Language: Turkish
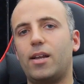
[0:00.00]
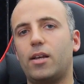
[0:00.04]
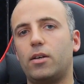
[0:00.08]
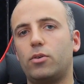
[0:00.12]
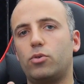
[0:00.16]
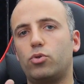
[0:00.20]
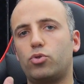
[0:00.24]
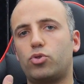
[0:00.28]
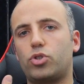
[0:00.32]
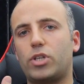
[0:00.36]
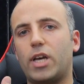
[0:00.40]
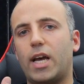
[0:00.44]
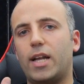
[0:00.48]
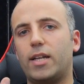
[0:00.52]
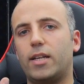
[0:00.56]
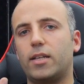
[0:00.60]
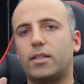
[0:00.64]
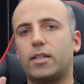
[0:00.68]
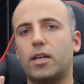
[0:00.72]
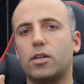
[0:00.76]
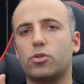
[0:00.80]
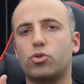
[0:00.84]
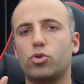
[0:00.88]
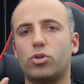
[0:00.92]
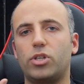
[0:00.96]
güç
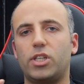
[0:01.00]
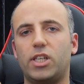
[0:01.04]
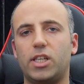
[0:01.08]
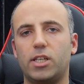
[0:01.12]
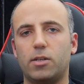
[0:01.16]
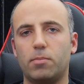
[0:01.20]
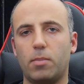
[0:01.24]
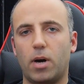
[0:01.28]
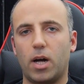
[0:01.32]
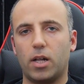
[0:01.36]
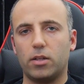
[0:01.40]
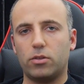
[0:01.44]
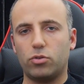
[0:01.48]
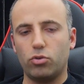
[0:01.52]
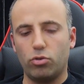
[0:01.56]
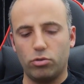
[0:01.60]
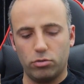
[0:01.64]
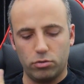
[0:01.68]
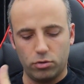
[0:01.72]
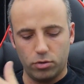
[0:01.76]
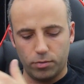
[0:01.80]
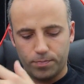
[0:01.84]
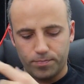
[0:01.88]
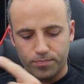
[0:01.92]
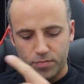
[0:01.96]
geldikten sonra 26
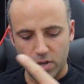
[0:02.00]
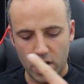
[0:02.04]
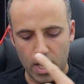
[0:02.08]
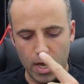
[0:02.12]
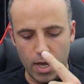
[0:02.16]
oldu.